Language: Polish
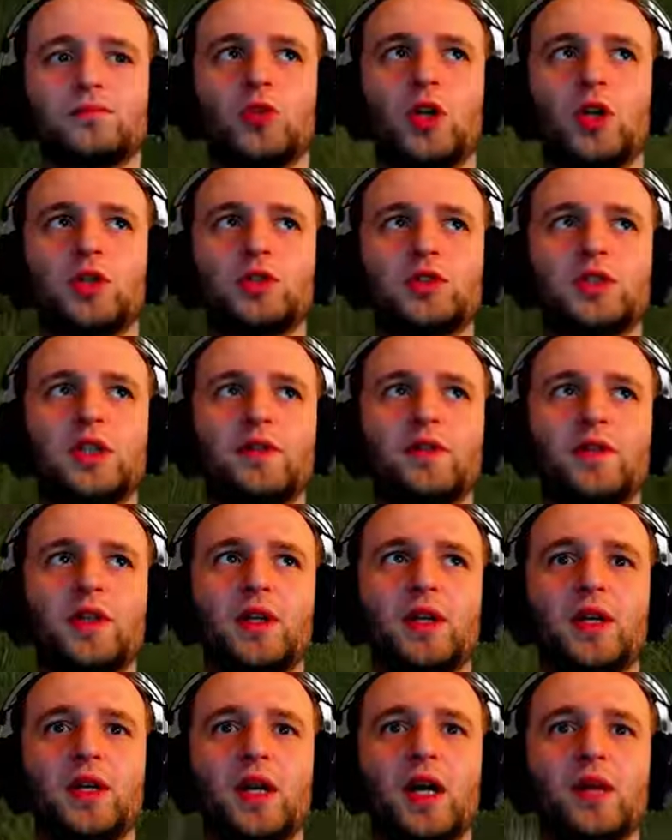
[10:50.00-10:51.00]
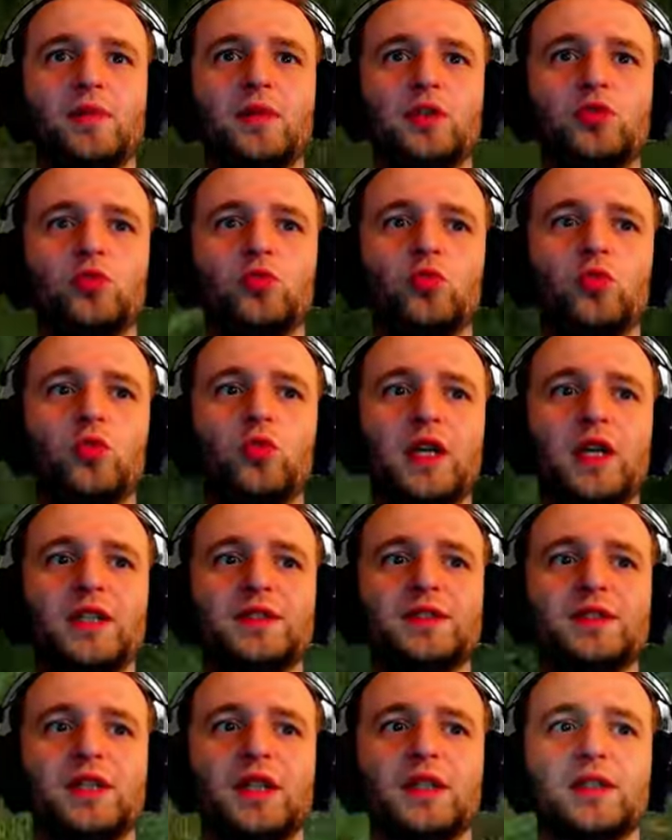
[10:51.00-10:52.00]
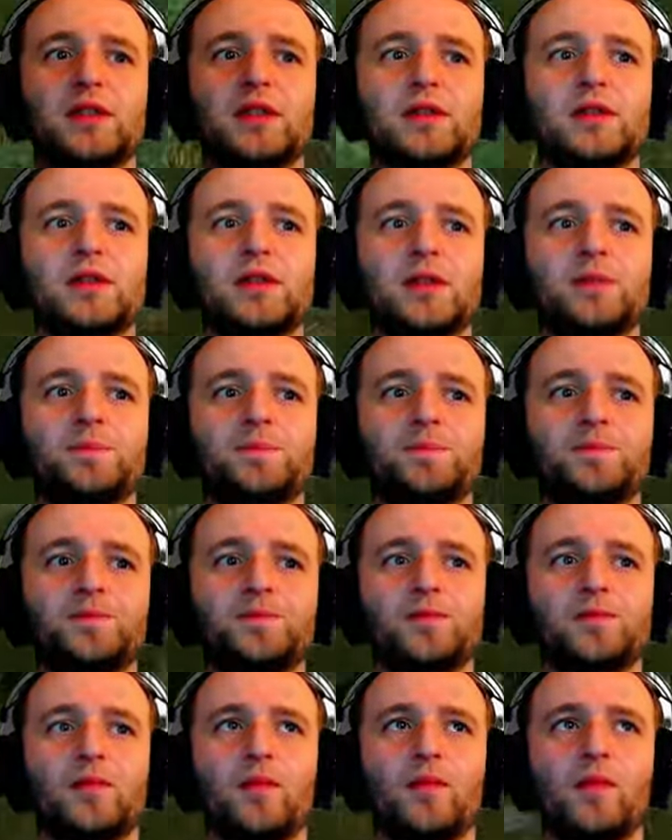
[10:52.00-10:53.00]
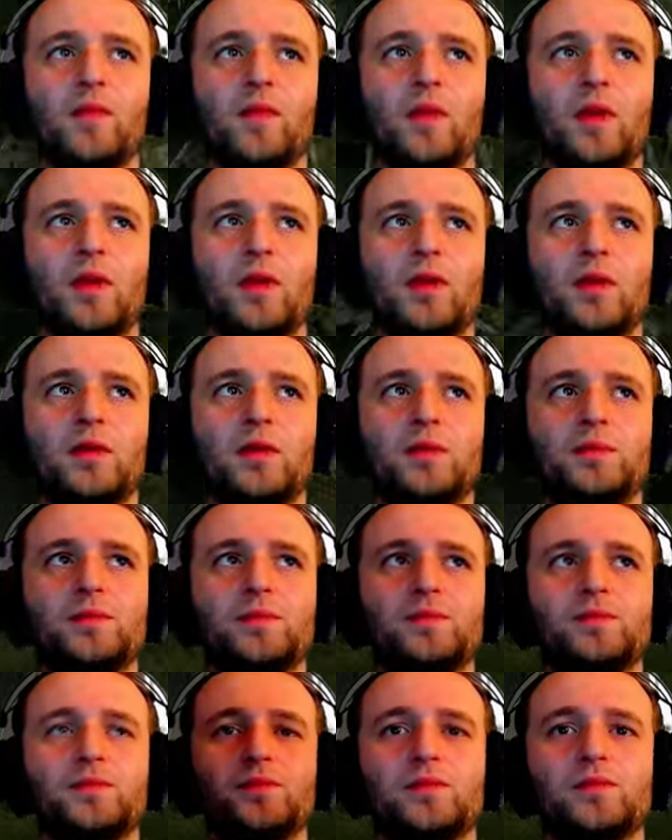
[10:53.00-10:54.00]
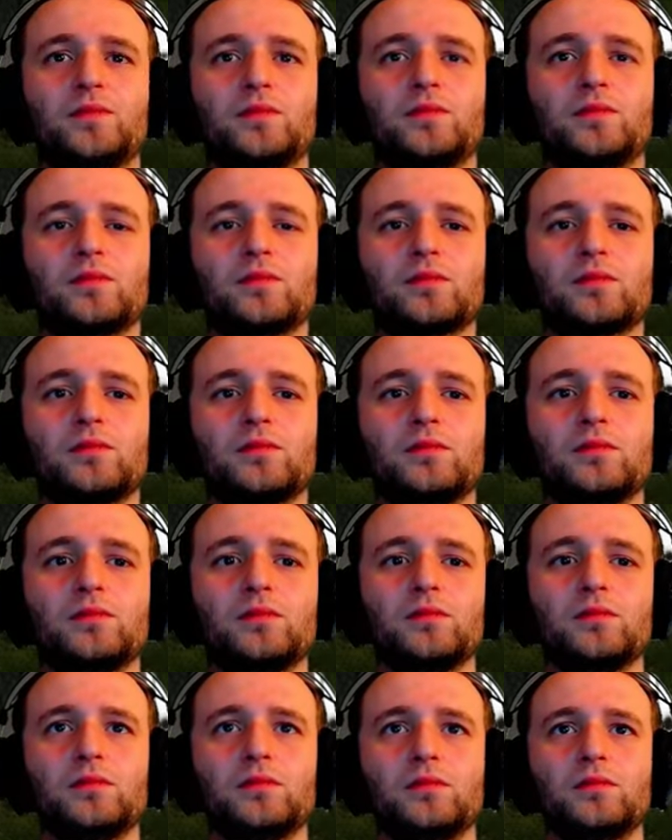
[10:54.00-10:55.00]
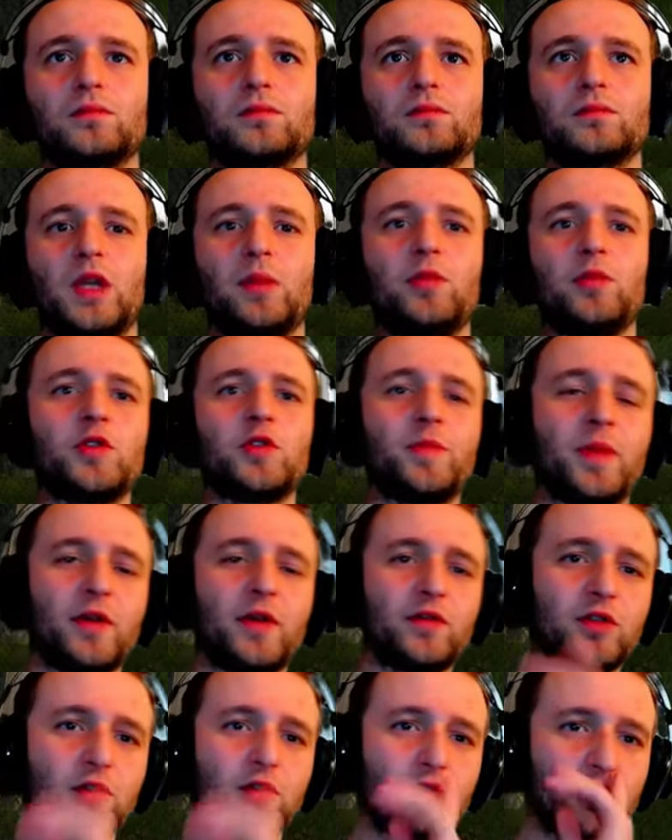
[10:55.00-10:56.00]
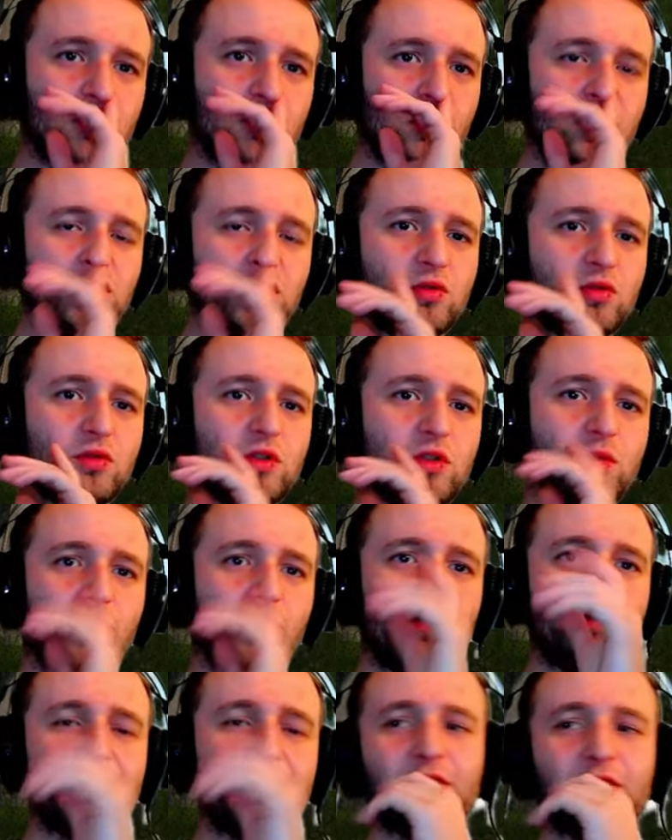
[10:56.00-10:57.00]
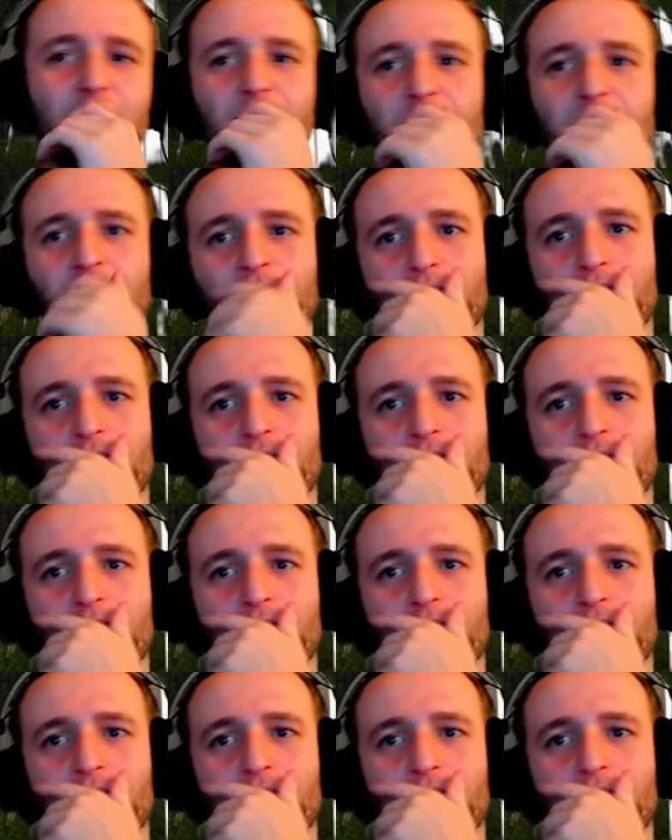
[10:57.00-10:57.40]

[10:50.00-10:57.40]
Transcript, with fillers: No, a to serwer Rearmed US1, Kurwa, to po jednej sztuce sprzedaje? Jakie jaja są. Tam możesz w prawy dolny róg chyba wpisać.